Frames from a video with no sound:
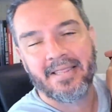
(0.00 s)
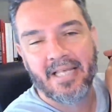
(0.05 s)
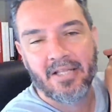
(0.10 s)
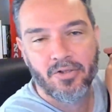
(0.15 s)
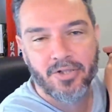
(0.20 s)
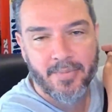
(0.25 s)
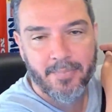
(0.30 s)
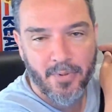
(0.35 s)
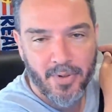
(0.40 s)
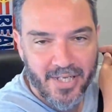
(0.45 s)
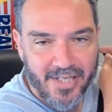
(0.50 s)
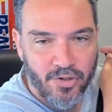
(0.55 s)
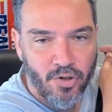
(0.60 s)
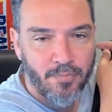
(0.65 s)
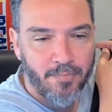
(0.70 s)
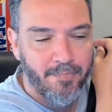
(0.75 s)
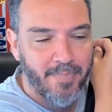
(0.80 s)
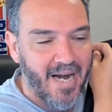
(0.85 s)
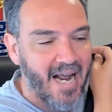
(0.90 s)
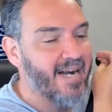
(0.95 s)
donde podéis
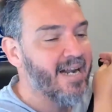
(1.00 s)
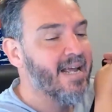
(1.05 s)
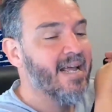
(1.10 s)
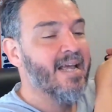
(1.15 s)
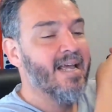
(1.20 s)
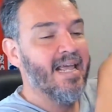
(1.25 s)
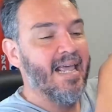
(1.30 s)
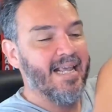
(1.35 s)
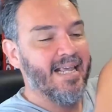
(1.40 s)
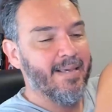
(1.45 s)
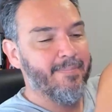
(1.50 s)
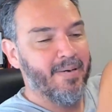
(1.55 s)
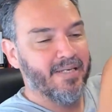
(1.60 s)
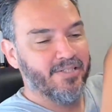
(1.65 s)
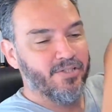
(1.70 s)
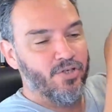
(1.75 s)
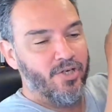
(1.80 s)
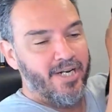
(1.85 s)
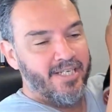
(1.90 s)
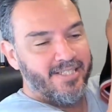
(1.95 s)
comprar
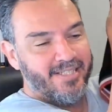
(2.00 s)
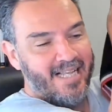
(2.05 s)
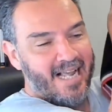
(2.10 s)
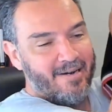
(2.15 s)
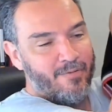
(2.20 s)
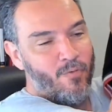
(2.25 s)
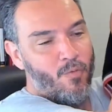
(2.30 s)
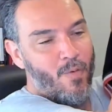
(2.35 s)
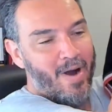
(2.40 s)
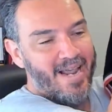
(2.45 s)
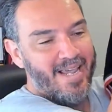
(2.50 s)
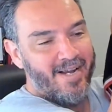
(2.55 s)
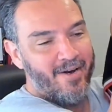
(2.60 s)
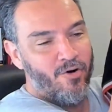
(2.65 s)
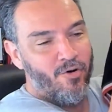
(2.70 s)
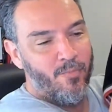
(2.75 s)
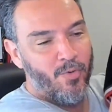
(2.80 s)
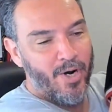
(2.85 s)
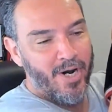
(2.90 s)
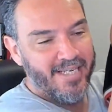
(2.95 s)
equipaciones tan guays
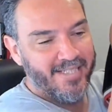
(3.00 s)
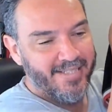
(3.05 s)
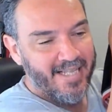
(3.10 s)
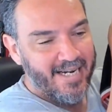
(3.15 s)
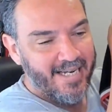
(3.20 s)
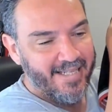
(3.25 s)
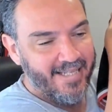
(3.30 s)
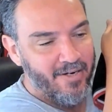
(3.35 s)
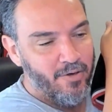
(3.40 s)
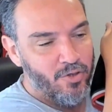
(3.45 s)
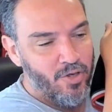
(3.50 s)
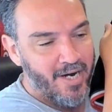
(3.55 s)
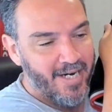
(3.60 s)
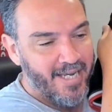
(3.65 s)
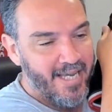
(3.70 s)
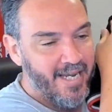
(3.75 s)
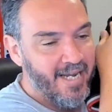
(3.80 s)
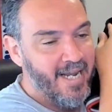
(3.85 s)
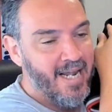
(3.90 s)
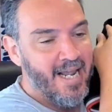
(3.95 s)
como esta que tengo yo
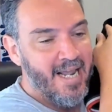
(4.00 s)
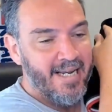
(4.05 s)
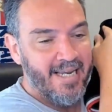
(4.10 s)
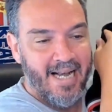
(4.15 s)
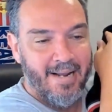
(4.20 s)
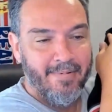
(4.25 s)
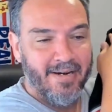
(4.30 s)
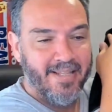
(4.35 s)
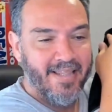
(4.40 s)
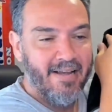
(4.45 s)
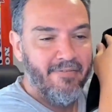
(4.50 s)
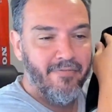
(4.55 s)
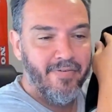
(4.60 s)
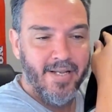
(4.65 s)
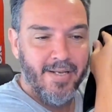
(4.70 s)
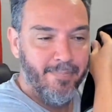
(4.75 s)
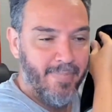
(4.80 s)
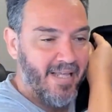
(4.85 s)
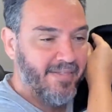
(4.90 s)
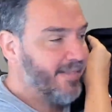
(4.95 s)
aquí, que la verdad es
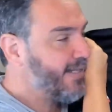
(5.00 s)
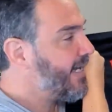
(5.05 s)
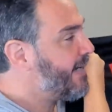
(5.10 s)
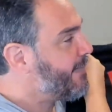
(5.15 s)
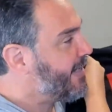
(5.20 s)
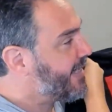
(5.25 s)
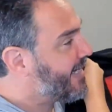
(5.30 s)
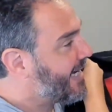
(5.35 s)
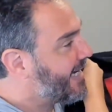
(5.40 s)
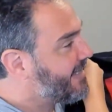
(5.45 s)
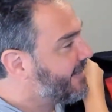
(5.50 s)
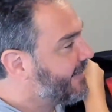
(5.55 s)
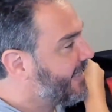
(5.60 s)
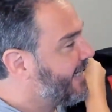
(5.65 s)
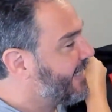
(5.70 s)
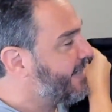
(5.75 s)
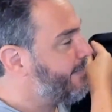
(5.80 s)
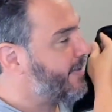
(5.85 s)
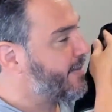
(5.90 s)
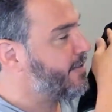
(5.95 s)
flipante, me encanta la
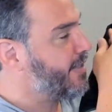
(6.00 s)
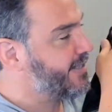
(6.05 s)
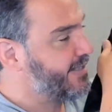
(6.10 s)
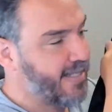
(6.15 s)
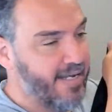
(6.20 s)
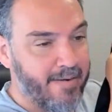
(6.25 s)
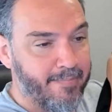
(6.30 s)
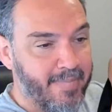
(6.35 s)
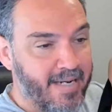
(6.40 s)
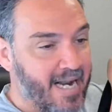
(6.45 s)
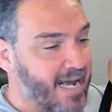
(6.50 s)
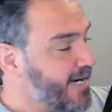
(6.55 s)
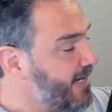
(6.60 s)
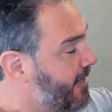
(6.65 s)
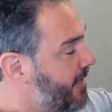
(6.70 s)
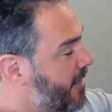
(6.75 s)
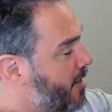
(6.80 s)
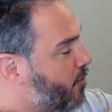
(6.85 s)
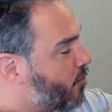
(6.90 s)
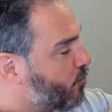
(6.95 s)
equipación esta del Milan.
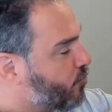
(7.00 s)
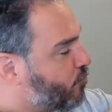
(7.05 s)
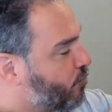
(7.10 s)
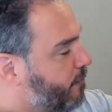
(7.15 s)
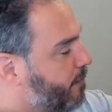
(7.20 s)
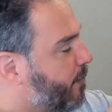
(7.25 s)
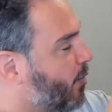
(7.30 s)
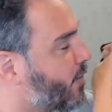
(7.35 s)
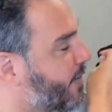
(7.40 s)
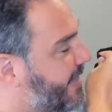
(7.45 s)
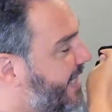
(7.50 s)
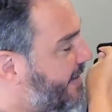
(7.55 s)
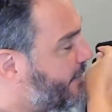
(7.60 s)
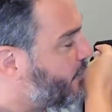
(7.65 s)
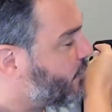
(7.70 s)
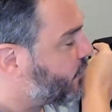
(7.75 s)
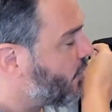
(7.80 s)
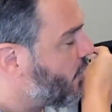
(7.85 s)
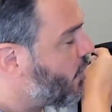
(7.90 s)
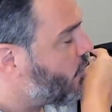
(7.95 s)
con sus
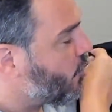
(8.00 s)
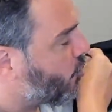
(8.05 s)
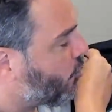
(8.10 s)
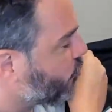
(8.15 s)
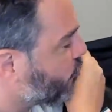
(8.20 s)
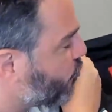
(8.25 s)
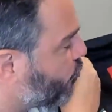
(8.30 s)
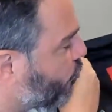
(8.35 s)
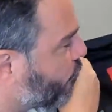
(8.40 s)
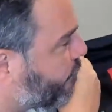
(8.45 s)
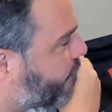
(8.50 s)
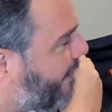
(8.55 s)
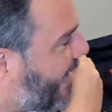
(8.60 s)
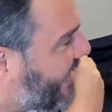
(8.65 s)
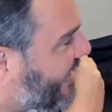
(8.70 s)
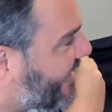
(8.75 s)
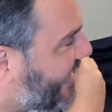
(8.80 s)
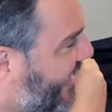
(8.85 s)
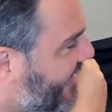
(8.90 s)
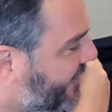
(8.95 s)
bordados, con sus
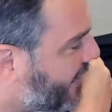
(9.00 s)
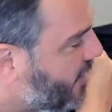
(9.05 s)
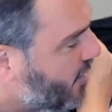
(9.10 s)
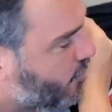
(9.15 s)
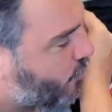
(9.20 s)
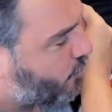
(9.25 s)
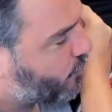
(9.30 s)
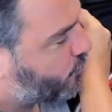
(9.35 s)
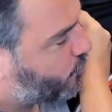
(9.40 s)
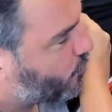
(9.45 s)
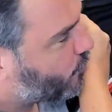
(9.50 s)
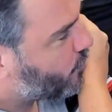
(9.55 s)
marcas, con sus